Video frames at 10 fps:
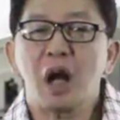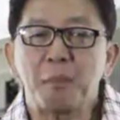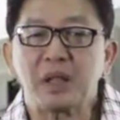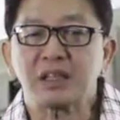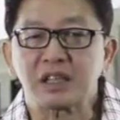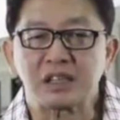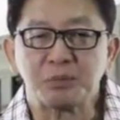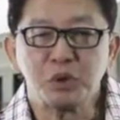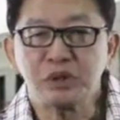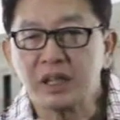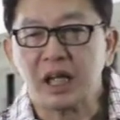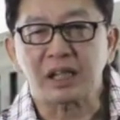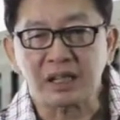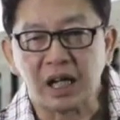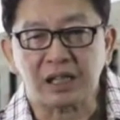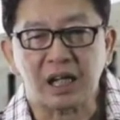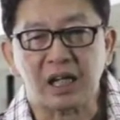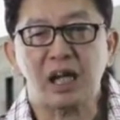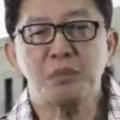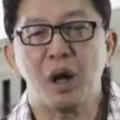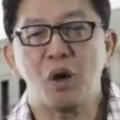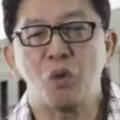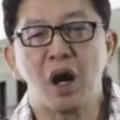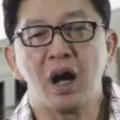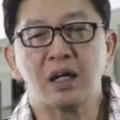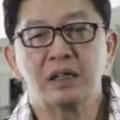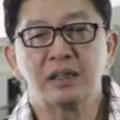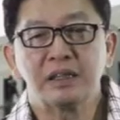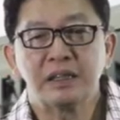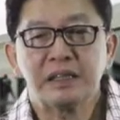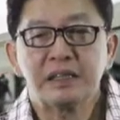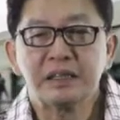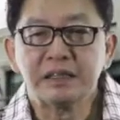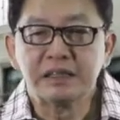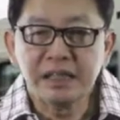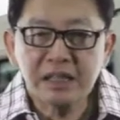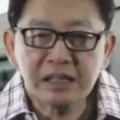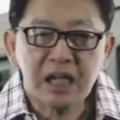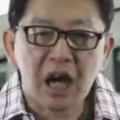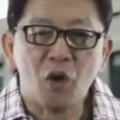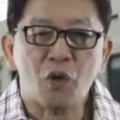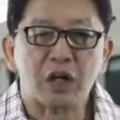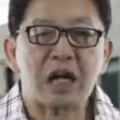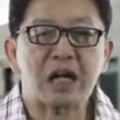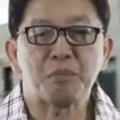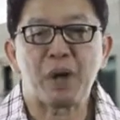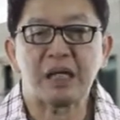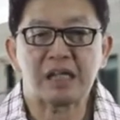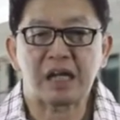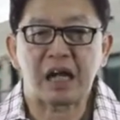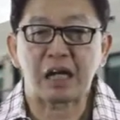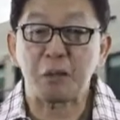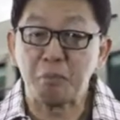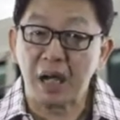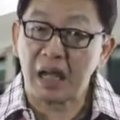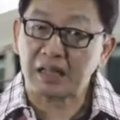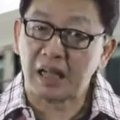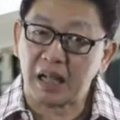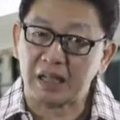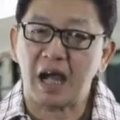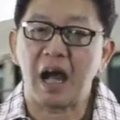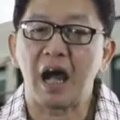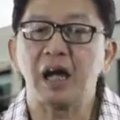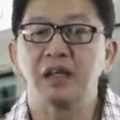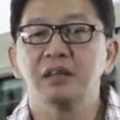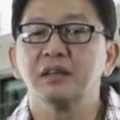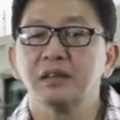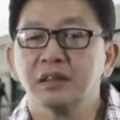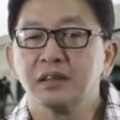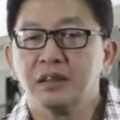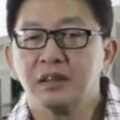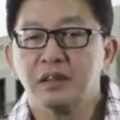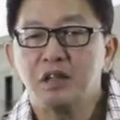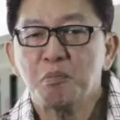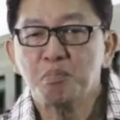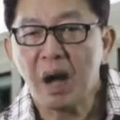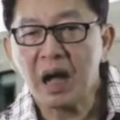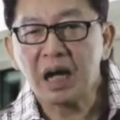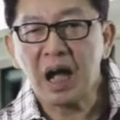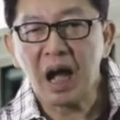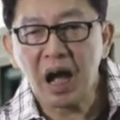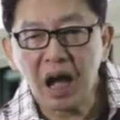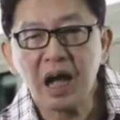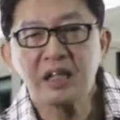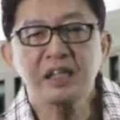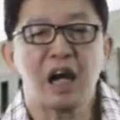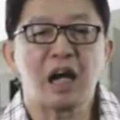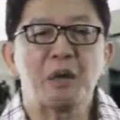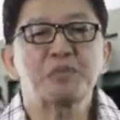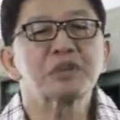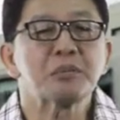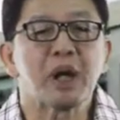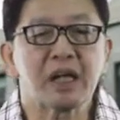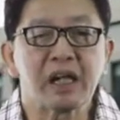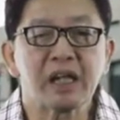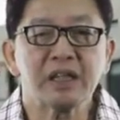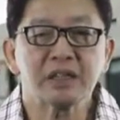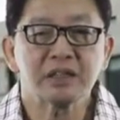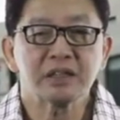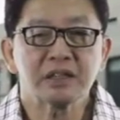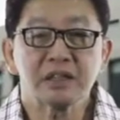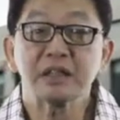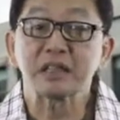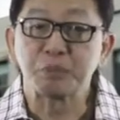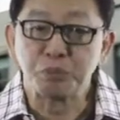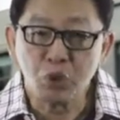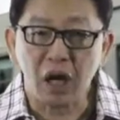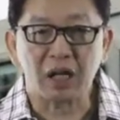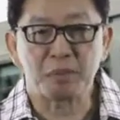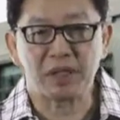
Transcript: ungkapan tersebut hendak dikatakan bahwa jika orang kebanyakan mengatakan A, maka A dianggap sebagai sebuah